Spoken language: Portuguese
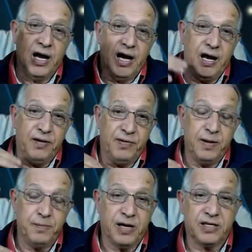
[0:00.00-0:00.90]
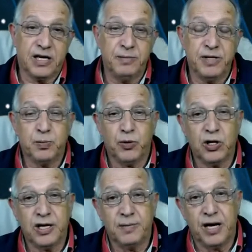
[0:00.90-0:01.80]
é, vem praticamente
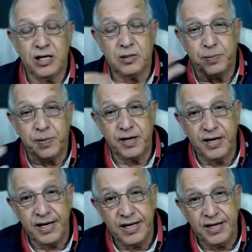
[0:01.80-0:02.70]
programado para é,